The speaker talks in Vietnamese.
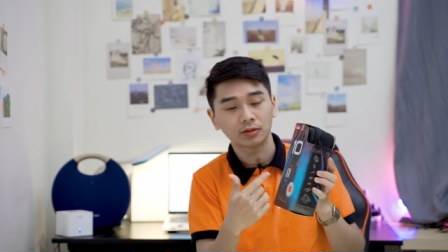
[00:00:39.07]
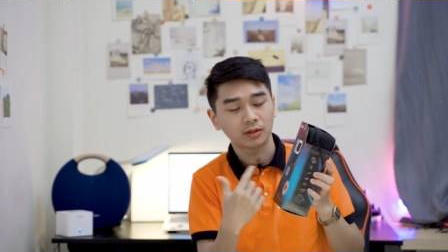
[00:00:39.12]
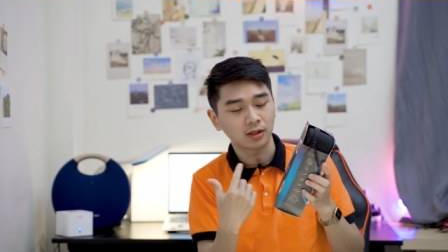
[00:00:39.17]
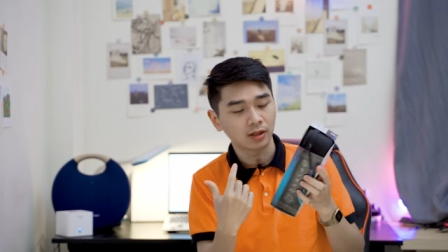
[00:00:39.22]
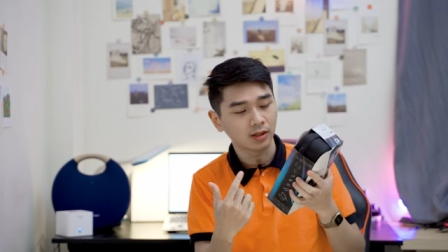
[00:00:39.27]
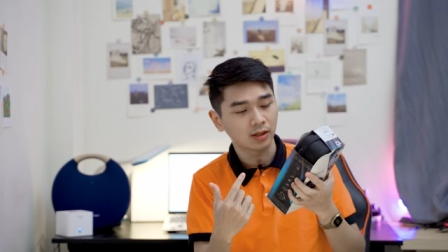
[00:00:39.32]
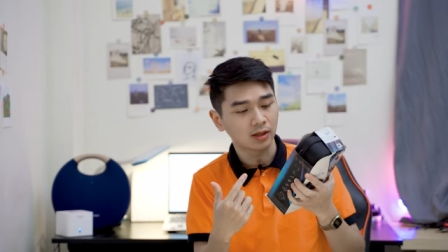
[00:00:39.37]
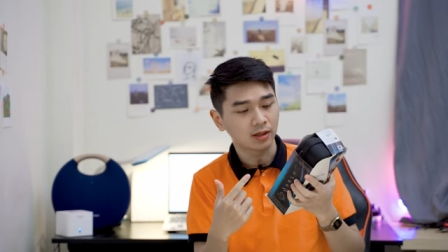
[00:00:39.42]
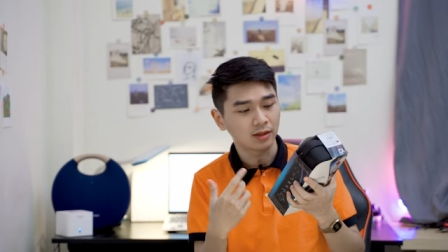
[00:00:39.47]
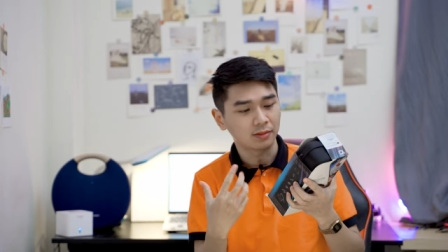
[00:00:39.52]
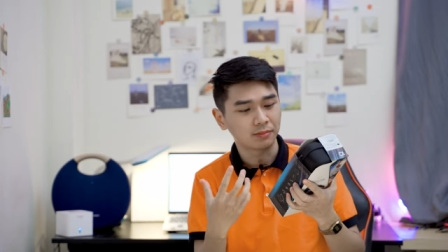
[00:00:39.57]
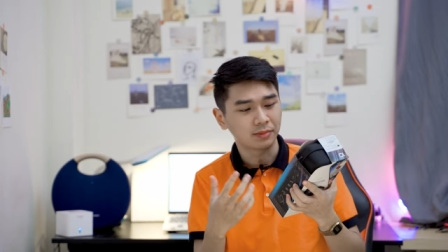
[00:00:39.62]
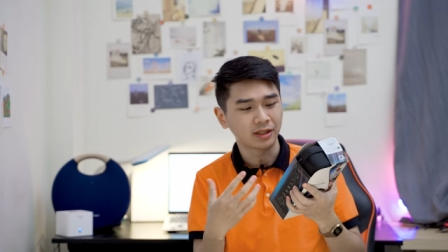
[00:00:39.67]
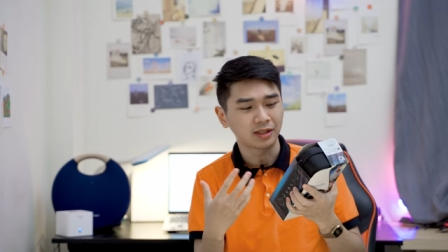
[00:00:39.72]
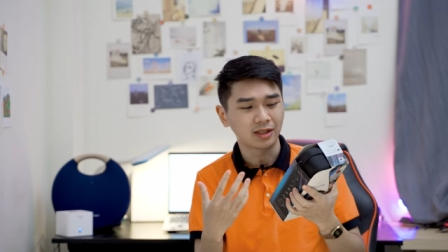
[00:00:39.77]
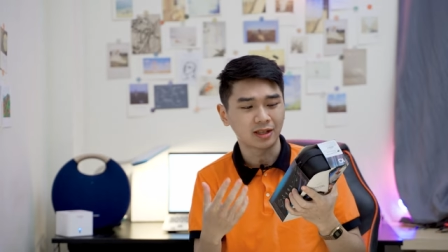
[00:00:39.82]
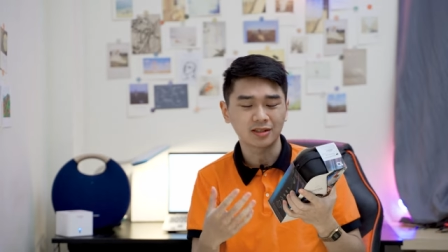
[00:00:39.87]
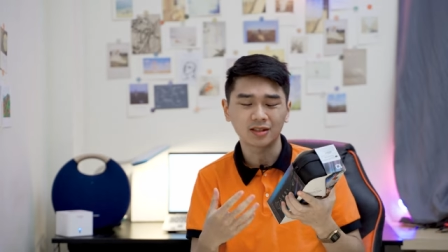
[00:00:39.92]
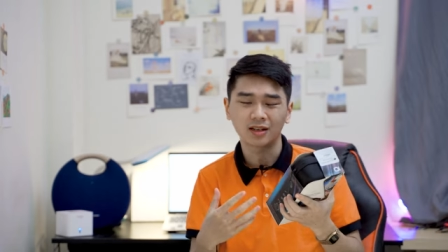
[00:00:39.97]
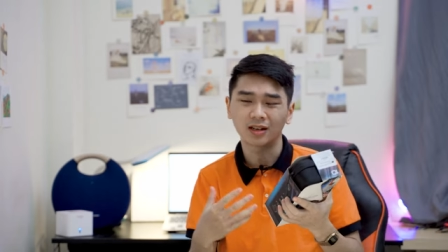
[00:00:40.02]
thì
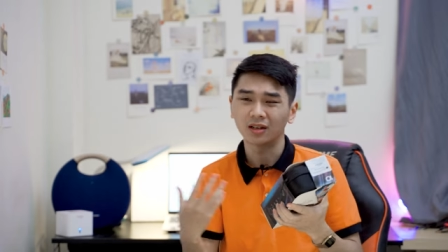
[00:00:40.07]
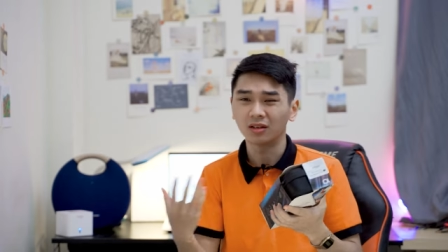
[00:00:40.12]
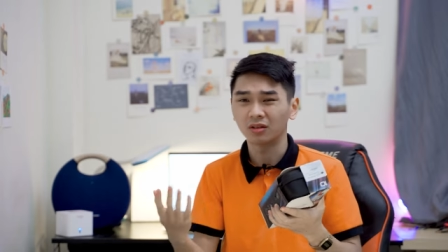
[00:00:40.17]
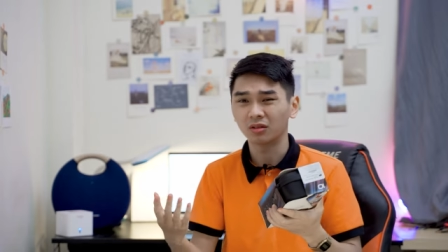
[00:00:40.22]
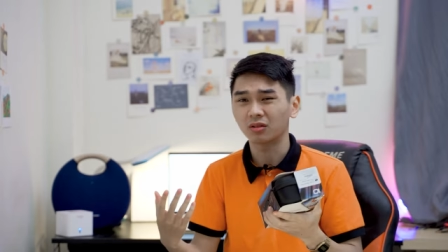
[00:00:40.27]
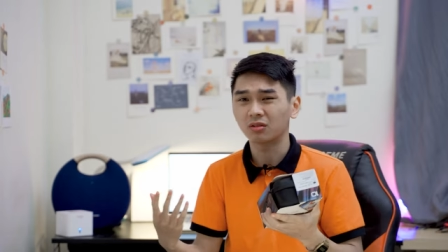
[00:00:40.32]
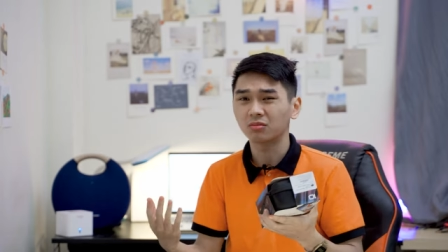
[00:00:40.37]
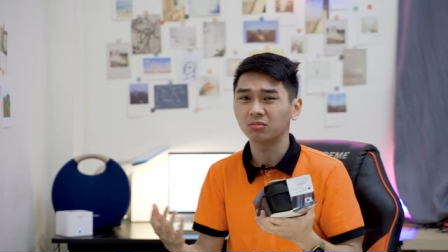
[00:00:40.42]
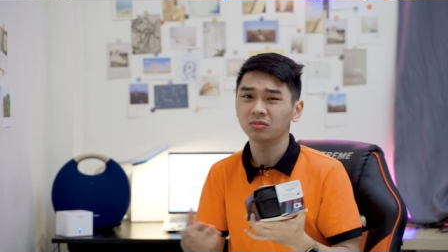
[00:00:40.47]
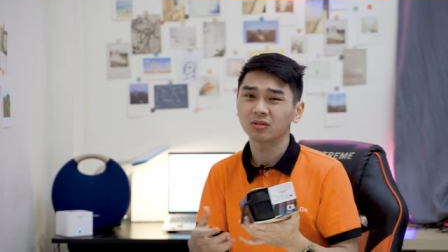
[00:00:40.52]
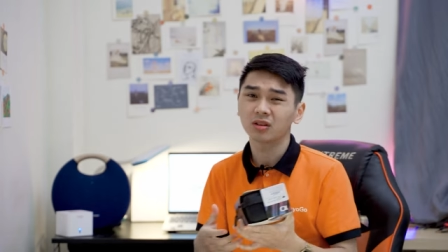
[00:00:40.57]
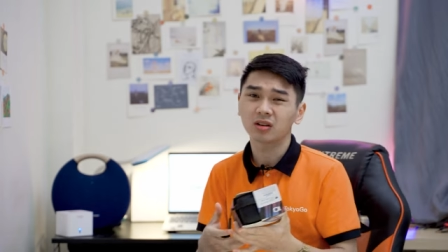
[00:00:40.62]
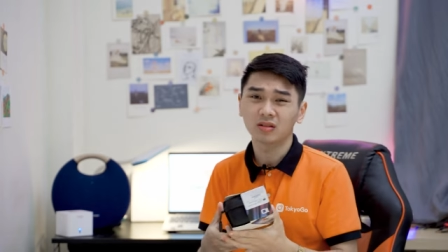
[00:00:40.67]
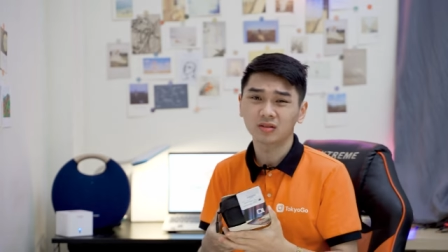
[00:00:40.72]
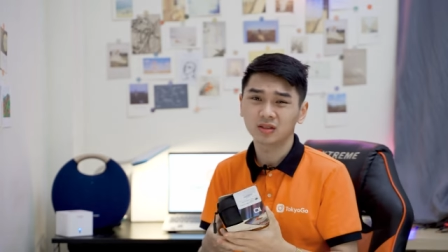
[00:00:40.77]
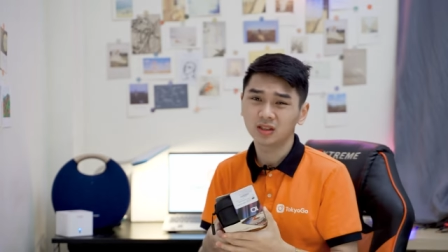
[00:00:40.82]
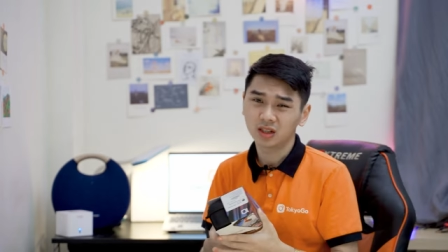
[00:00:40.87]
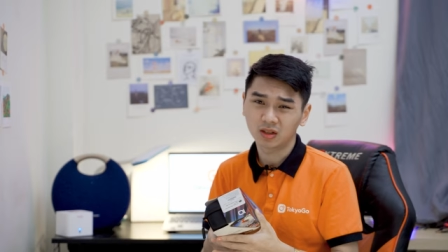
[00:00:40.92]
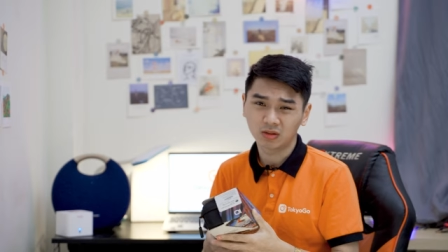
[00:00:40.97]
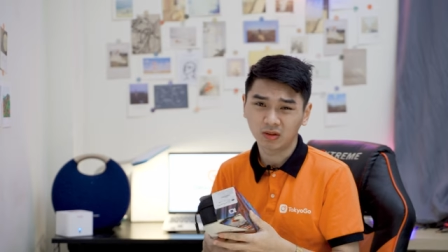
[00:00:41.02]
mình thấy rằng là nó không
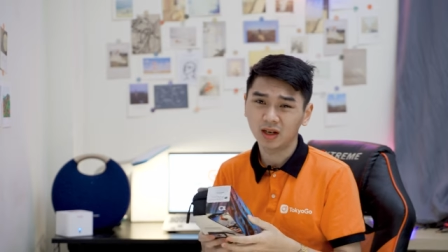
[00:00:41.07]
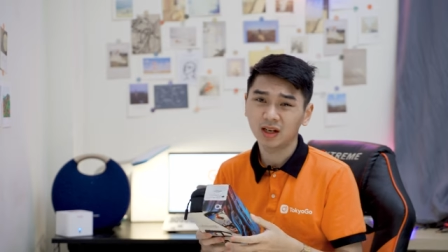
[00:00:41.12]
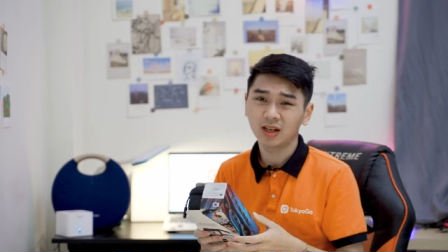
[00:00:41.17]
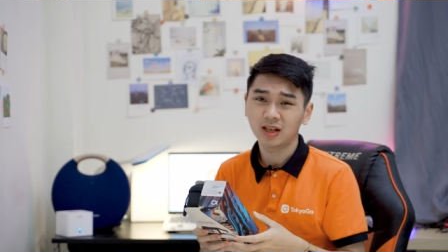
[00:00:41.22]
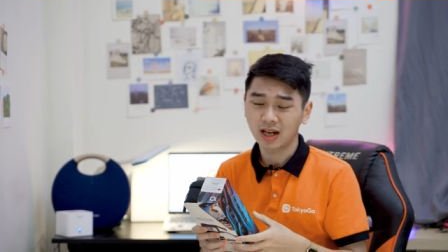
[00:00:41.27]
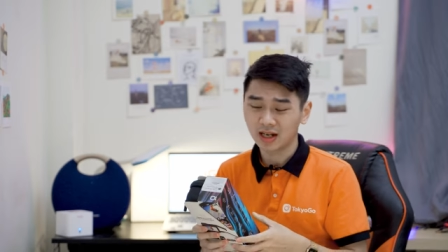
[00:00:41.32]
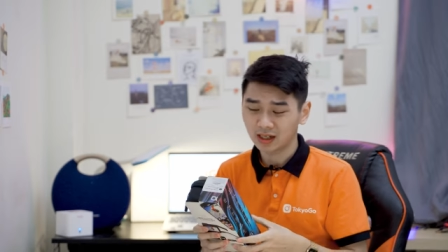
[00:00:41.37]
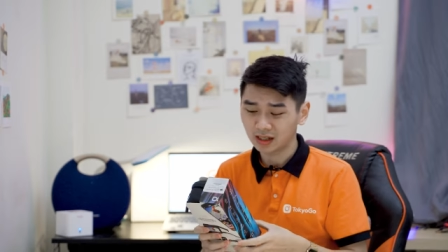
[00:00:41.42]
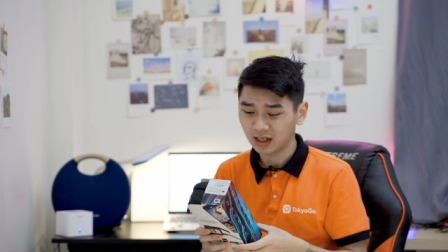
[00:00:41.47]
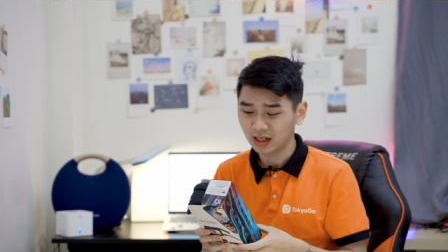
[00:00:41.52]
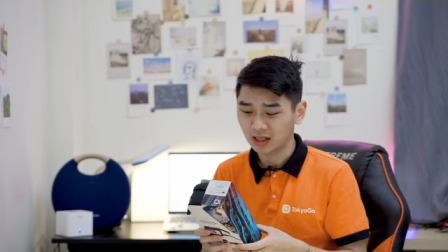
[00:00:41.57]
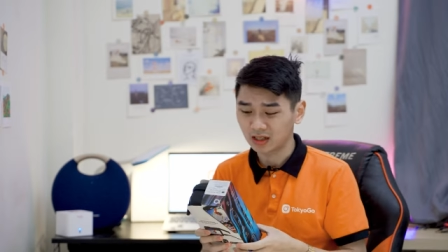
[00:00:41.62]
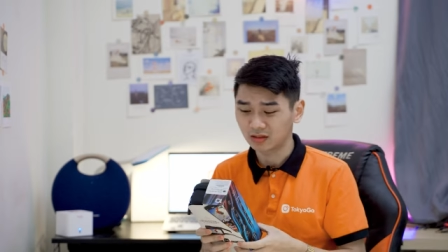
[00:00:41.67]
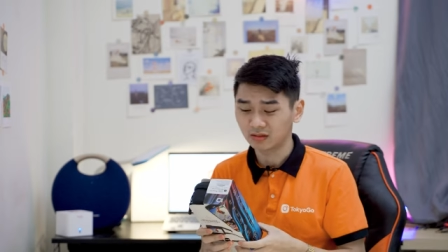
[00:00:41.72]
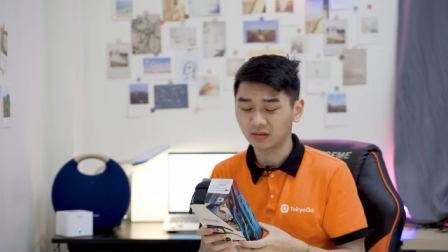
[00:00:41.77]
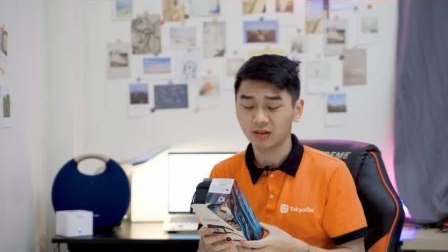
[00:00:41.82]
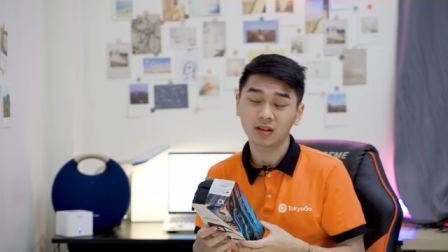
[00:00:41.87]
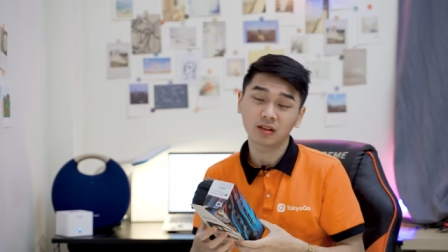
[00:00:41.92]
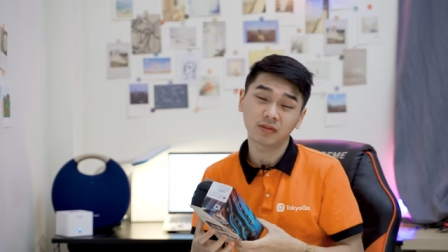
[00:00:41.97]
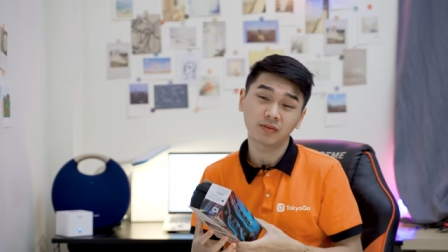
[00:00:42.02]
có gì quá là đáng kể
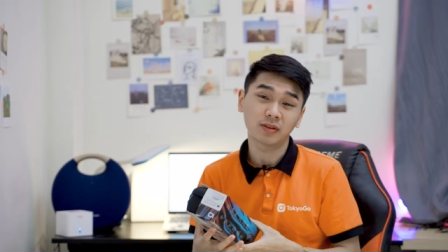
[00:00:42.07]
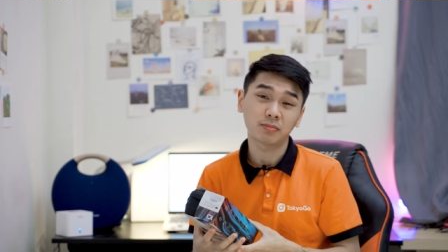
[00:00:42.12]
so với cả